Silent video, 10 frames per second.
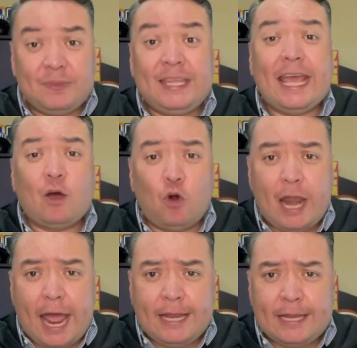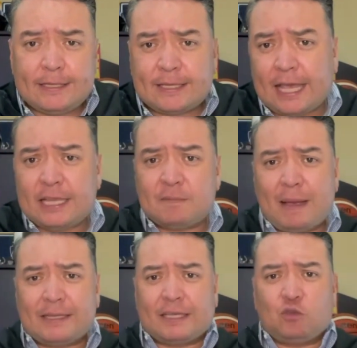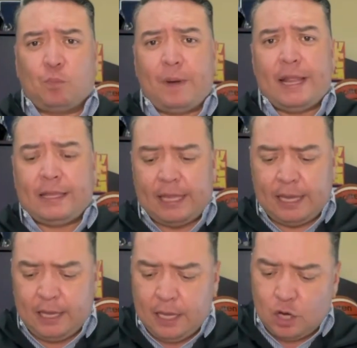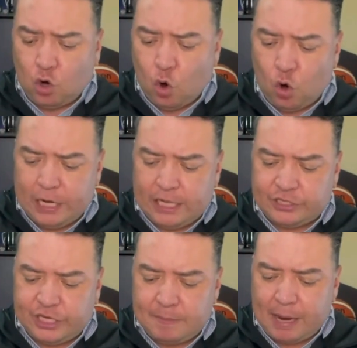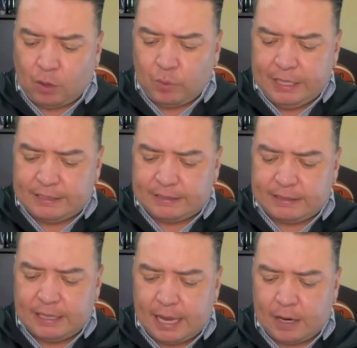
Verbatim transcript: Diego Laines, que es más que suplente con el Chima Ruiz.